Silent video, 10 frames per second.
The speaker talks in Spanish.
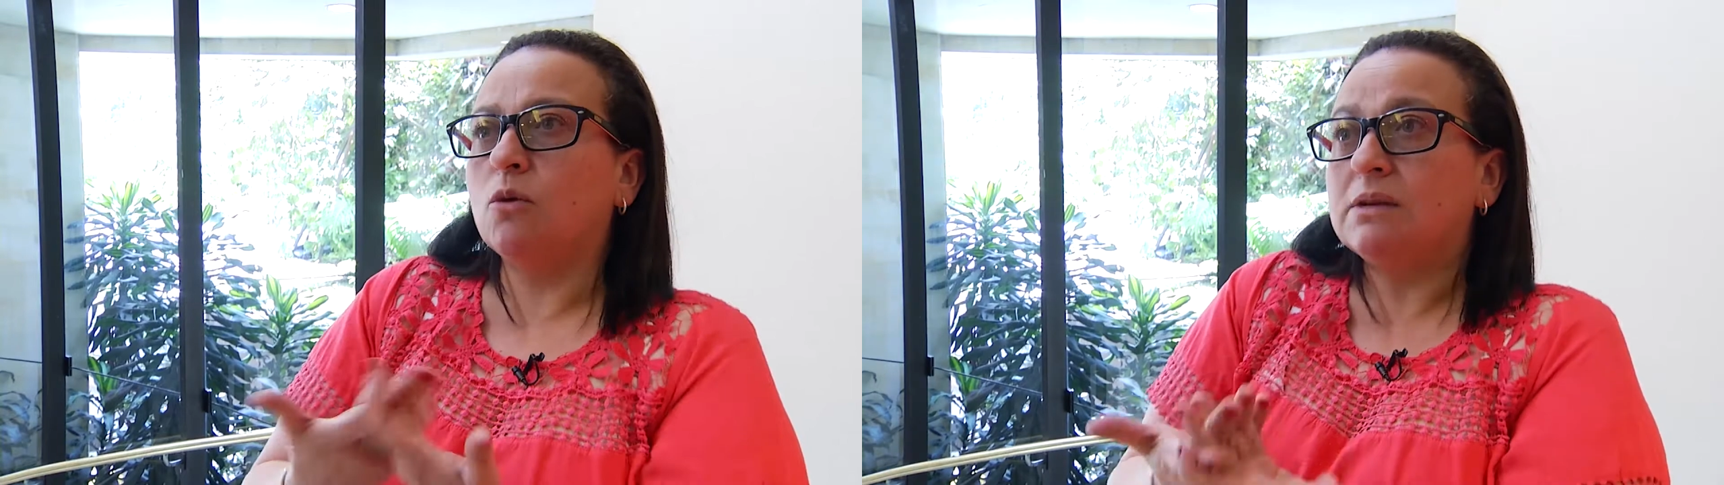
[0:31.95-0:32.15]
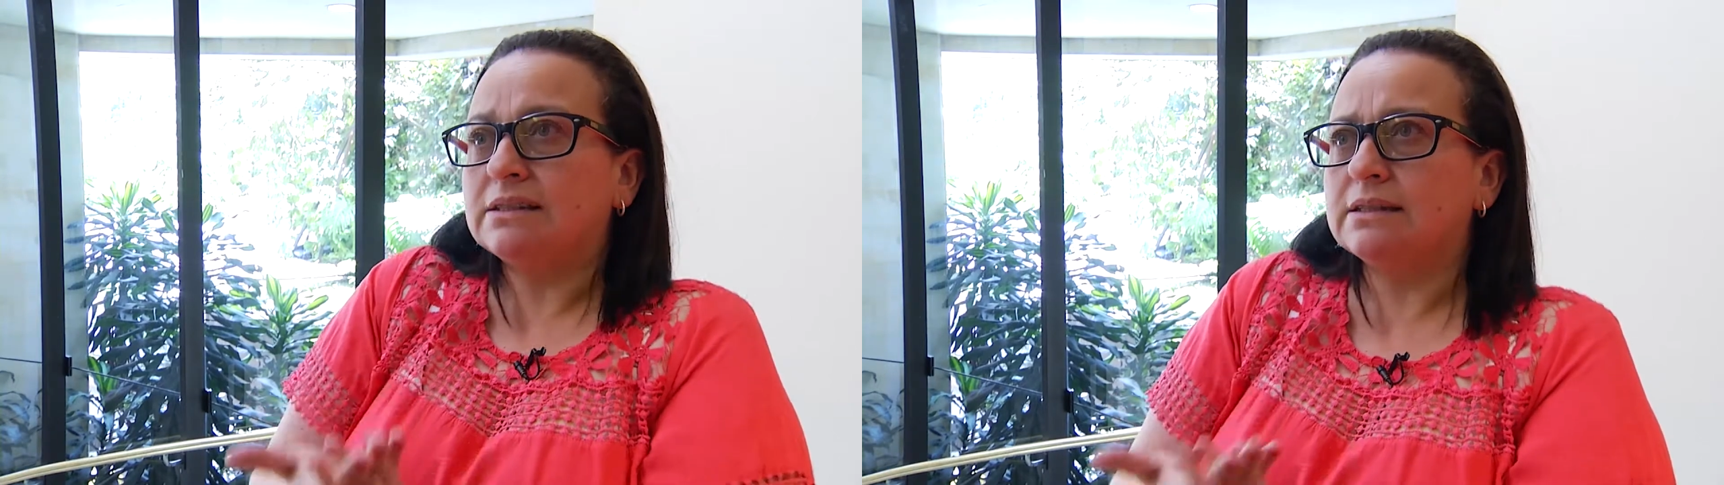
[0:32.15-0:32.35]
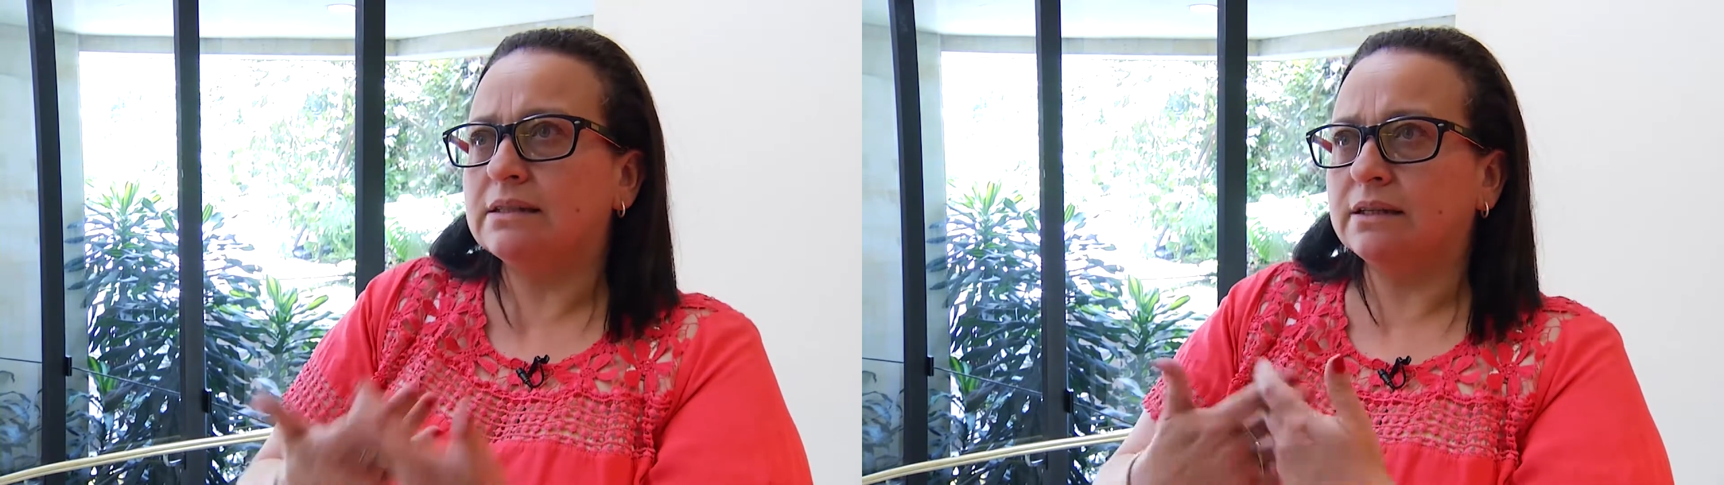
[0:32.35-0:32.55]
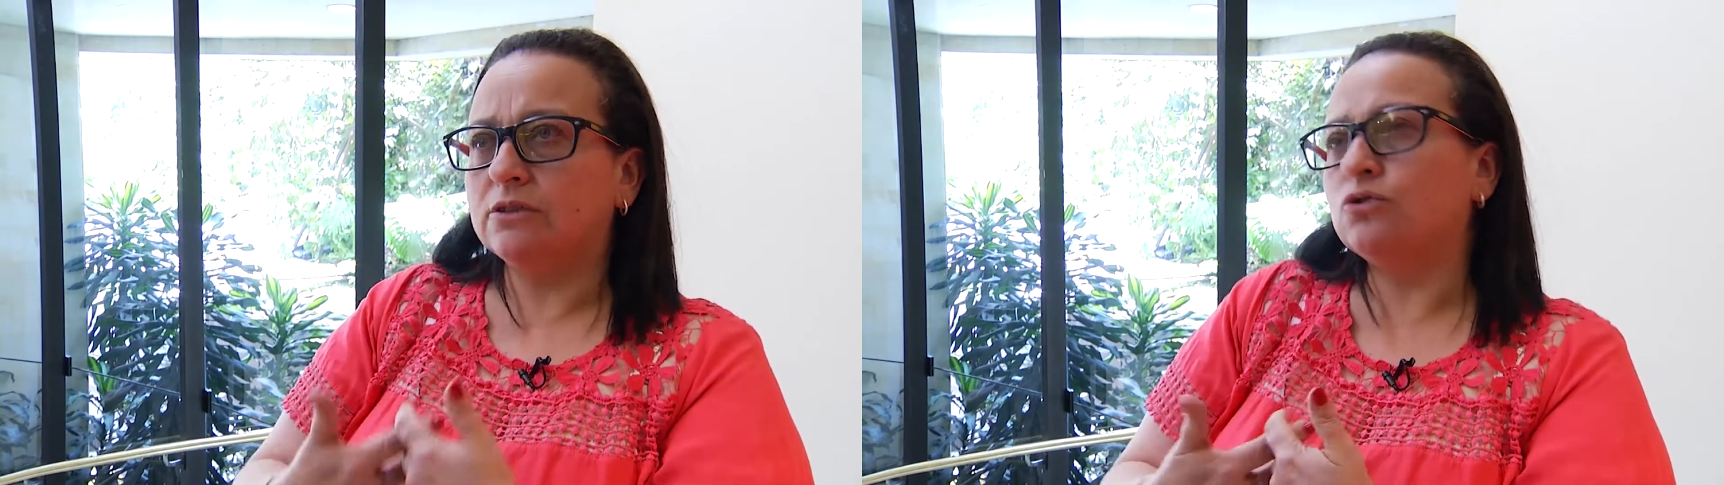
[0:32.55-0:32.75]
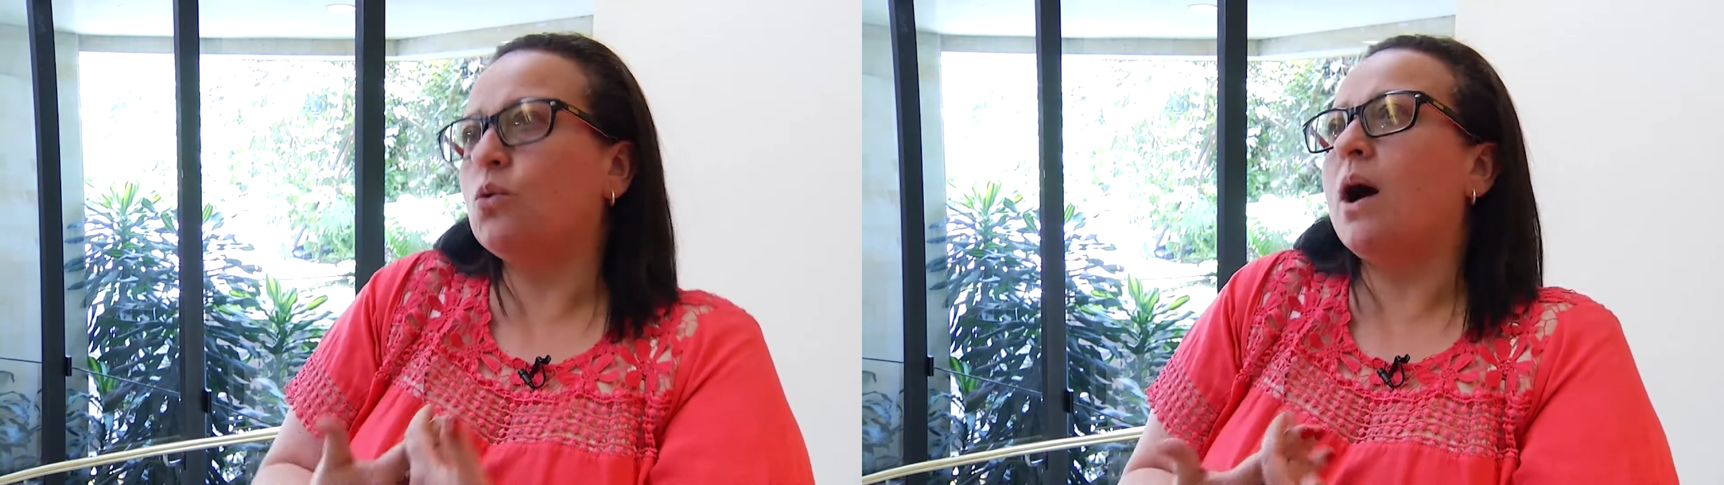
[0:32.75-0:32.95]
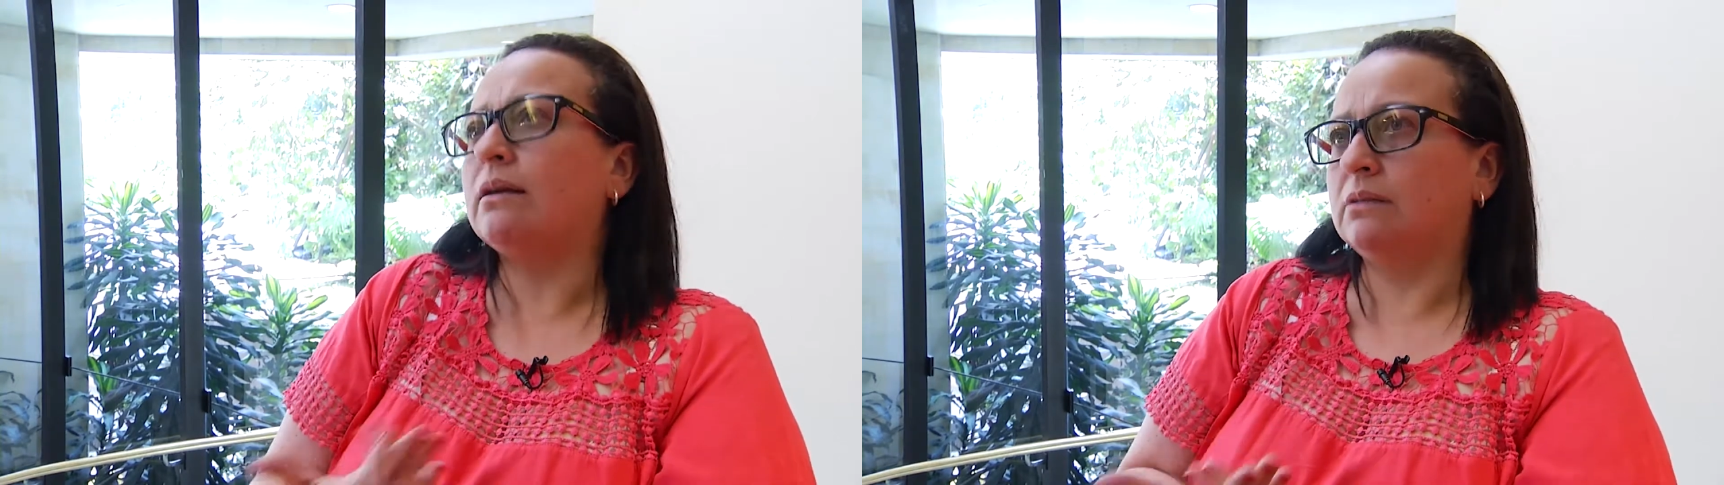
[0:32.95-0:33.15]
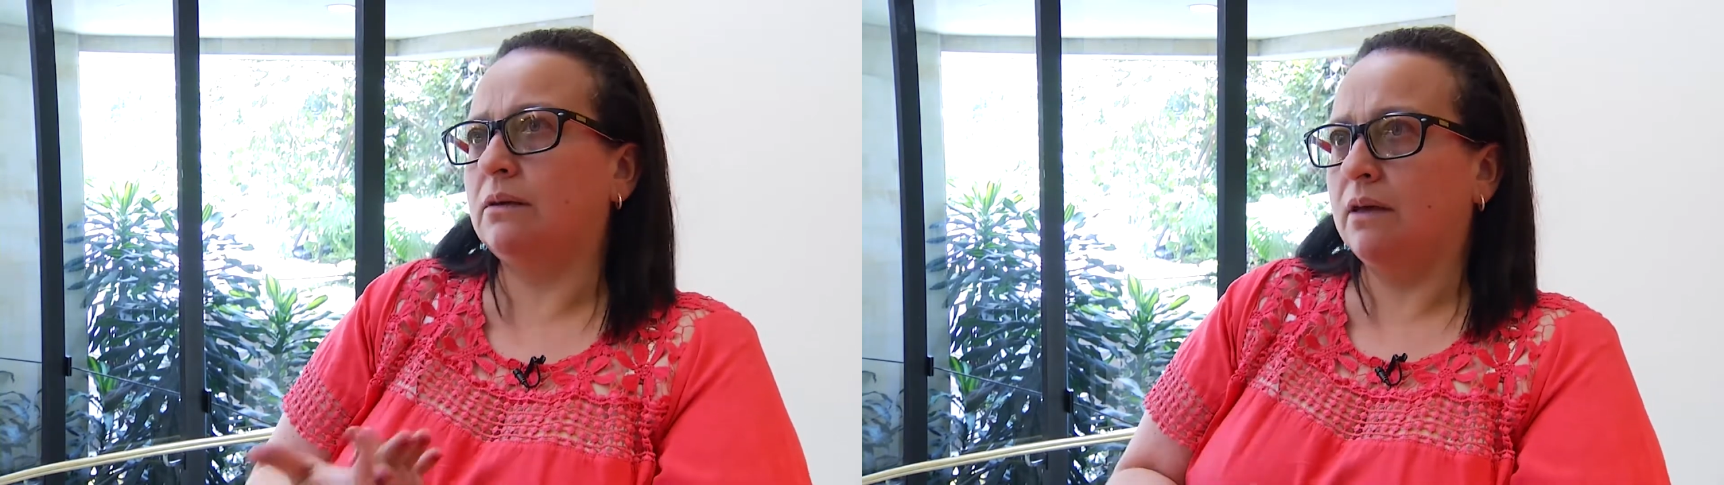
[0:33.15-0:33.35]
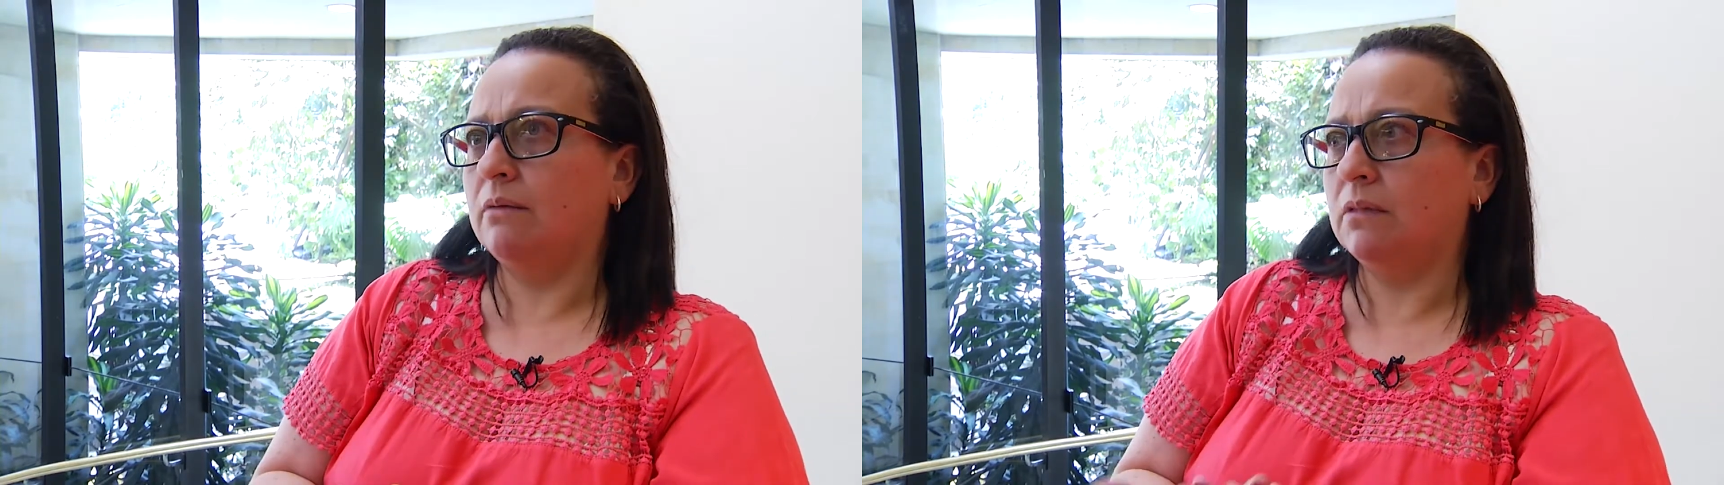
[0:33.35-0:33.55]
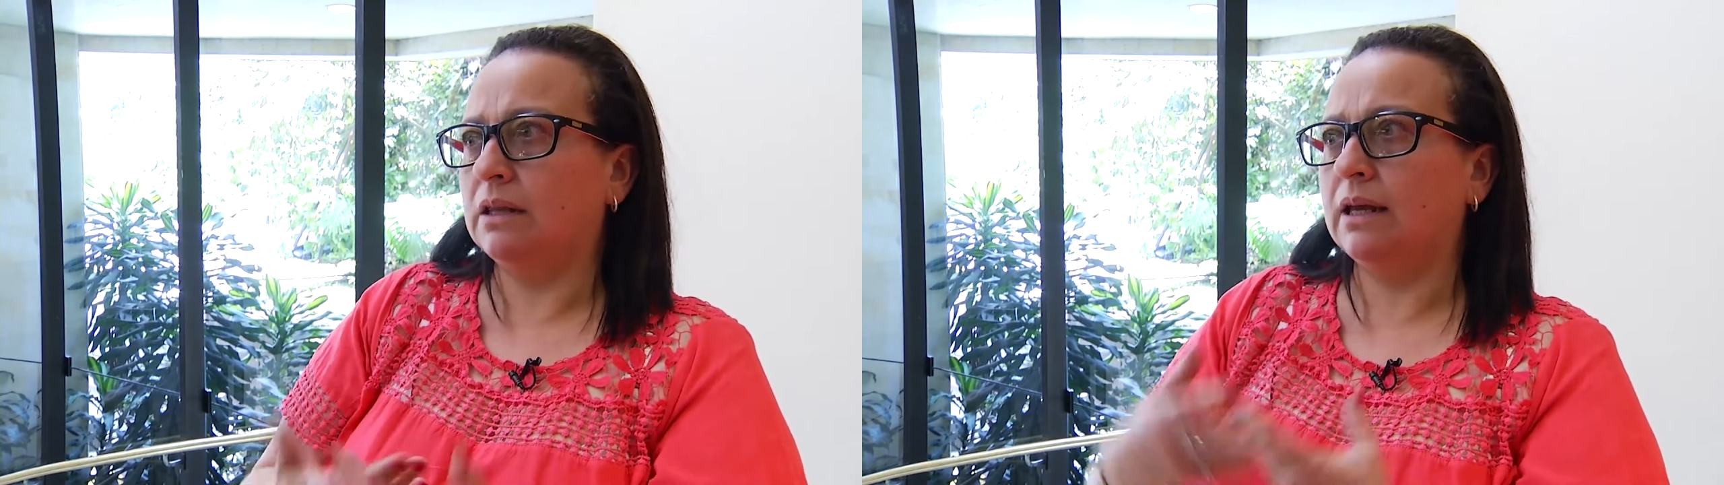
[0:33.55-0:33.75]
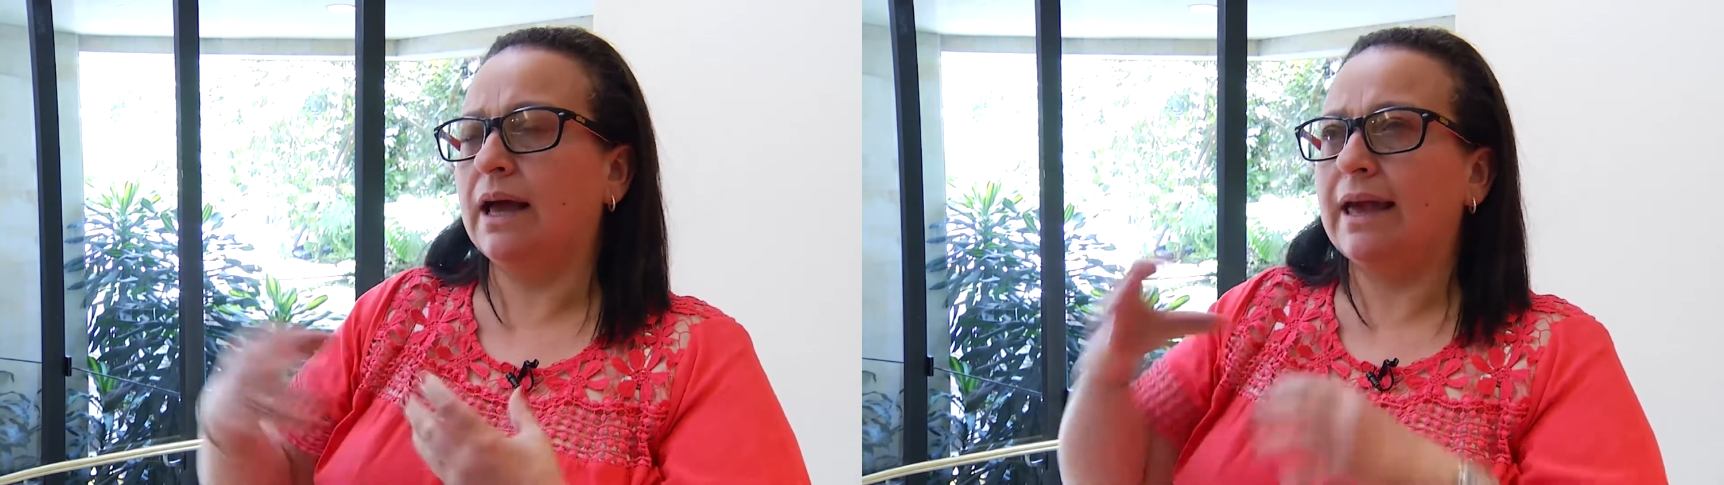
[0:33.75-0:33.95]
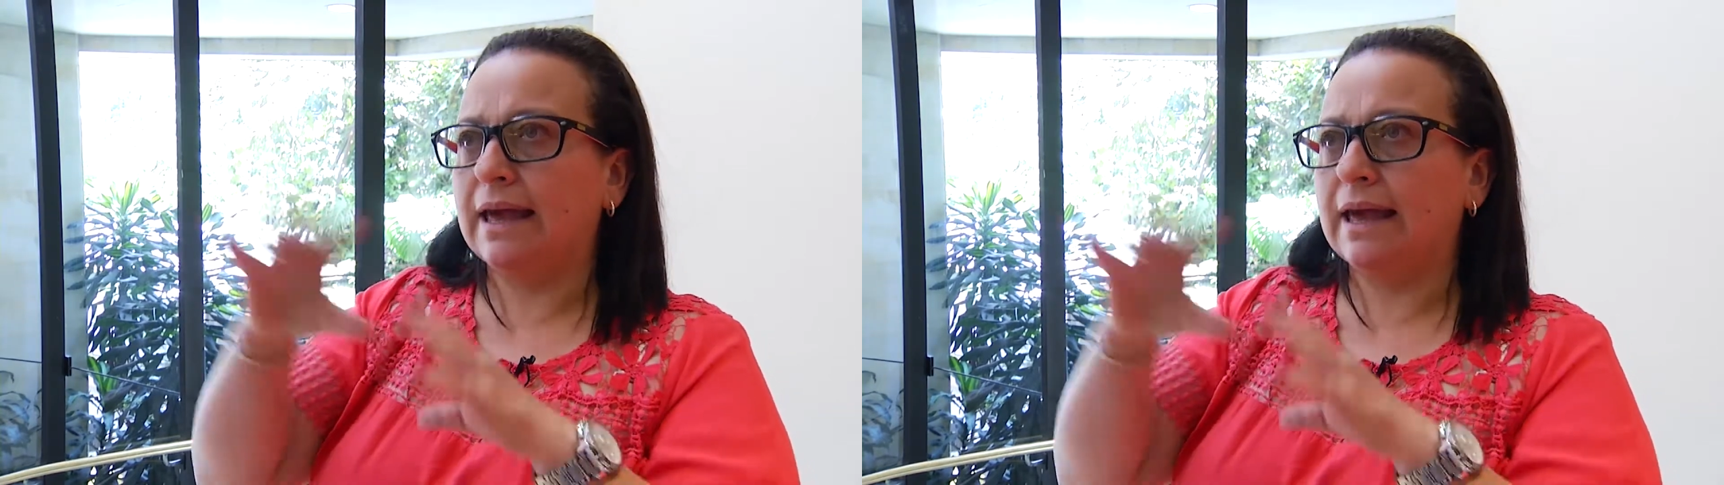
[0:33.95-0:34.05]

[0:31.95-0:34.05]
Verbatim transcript: cómo está siendo su actividad minera